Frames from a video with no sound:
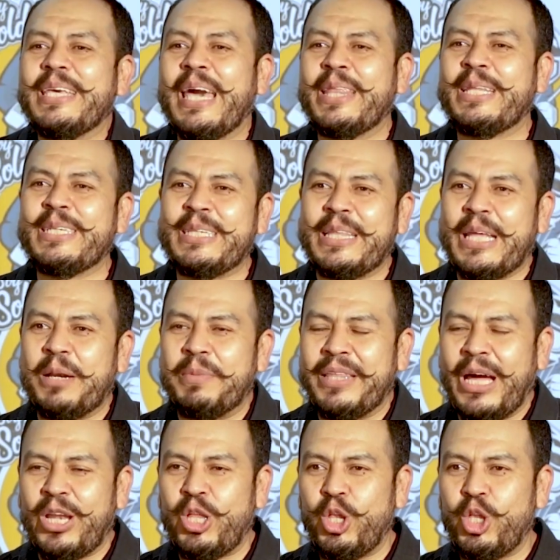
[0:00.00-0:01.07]
Y antes de
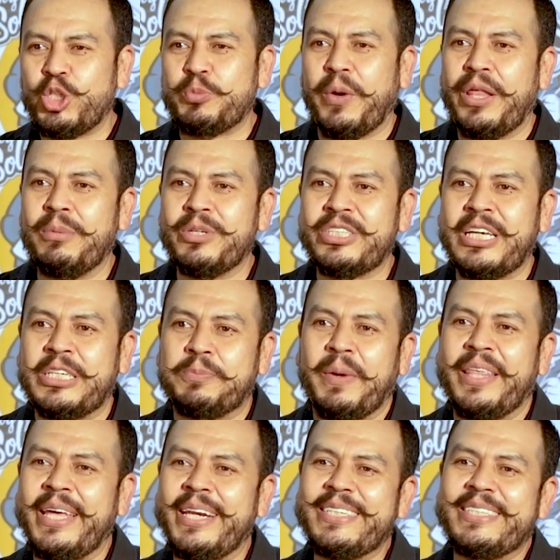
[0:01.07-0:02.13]
terminar, no nos podemos
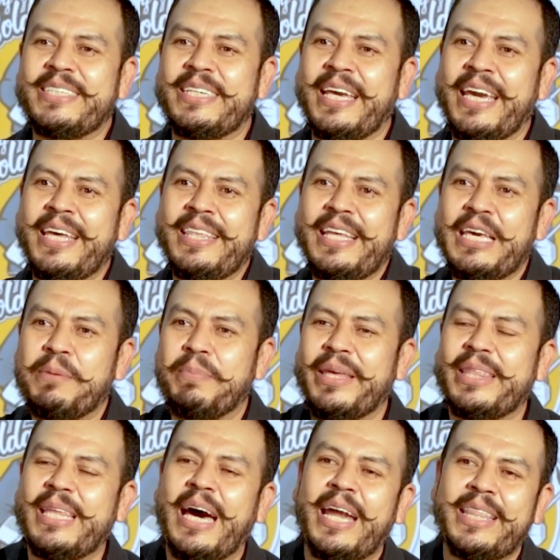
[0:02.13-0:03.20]
despedir sin
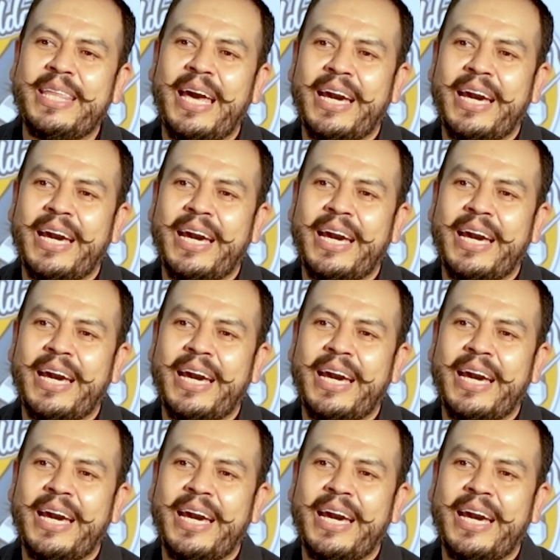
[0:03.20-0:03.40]
invitarte